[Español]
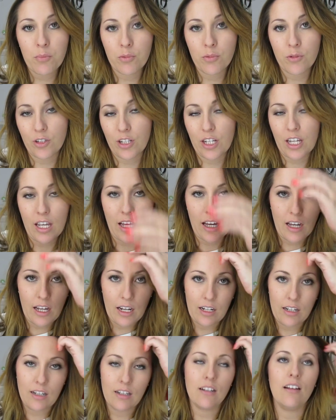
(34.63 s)

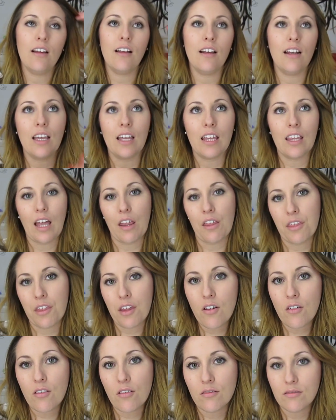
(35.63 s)
ponían
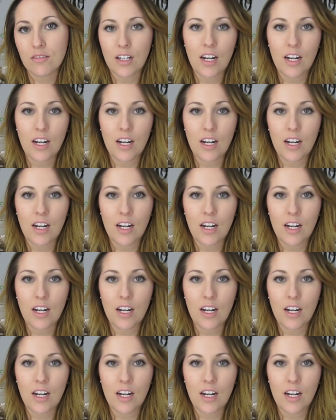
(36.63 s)
liquidación,